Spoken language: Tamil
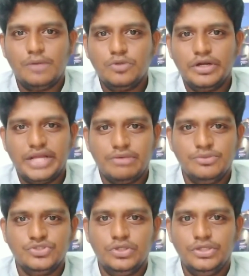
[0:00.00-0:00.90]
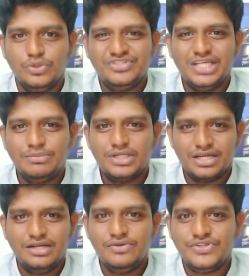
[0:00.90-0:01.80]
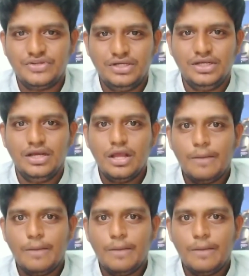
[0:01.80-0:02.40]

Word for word: பாப்கார்ன் டைம் அப்படின்னு சொல்லி யோசிக்காமல் டக்குன்னு வச்சதுனால